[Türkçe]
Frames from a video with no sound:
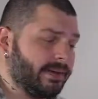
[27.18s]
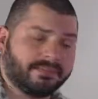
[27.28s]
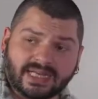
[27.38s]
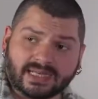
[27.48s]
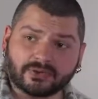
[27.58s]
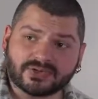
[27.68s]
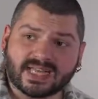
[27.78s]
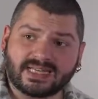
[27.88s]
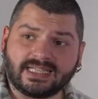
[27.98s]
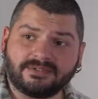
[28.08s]
Ambilight
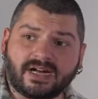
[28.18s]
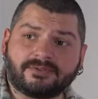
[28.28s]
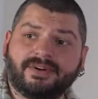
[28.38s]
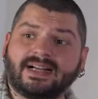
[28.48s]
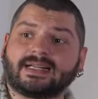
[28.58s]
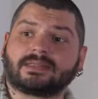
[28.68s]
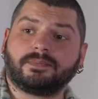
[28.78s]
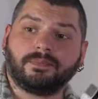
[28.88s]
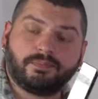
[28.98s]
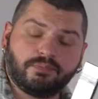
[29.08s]
özelliği var fakat
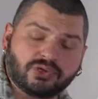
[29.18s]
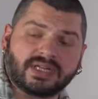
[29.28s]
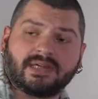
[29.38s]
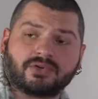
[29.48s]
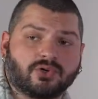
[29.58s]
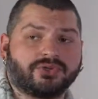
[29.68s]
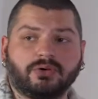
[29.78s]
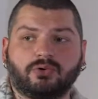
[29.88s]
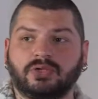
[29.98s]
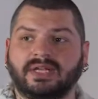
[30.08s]
bu televizyonda
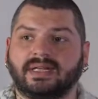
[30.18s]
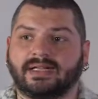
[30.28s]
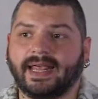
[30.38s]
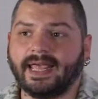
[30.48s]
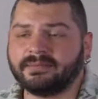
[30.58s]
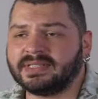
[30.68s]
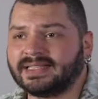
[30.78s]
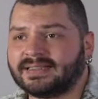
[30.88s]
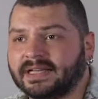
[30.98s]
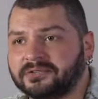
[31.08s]
kullanılan
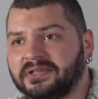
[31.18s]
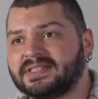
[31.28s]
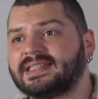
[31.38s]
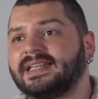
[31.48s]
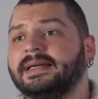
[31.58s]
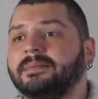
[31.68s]
Ambilight teknolojisi